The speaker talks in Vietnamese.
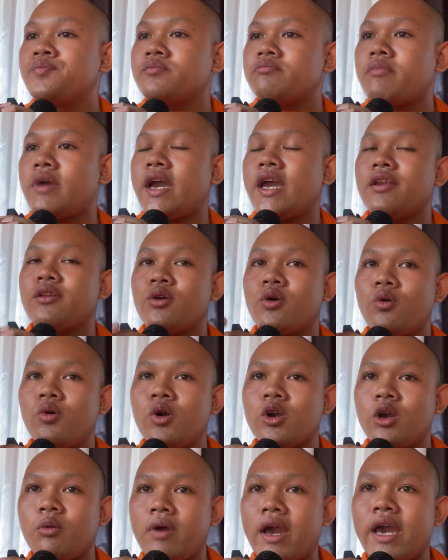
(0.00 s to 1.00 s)
ban
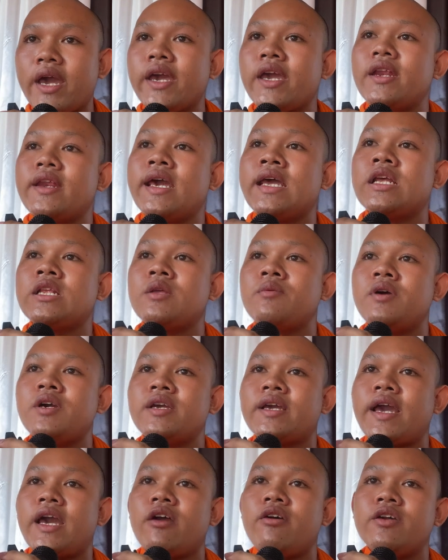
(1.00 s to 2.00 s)
khu các bài ngày nay là thơ
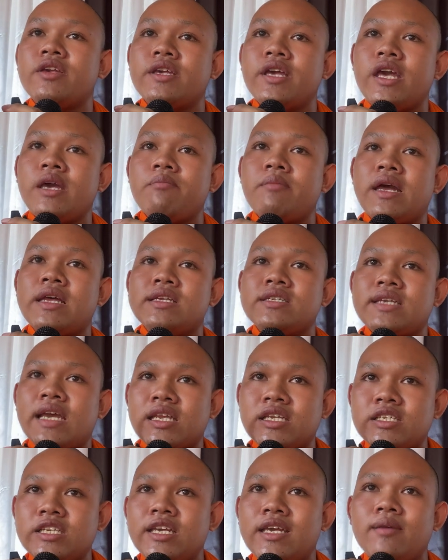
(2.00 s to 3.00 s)
ca ok ban sách
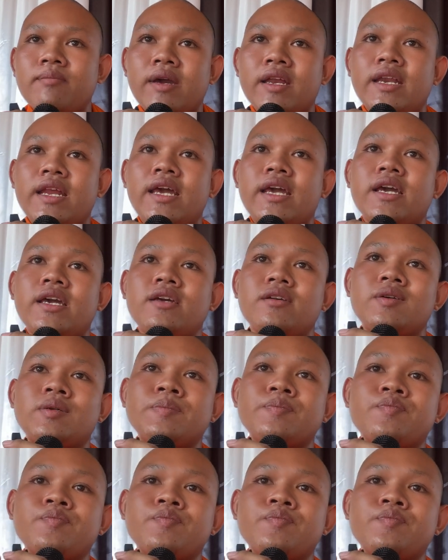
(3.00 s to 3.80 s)
chi mà na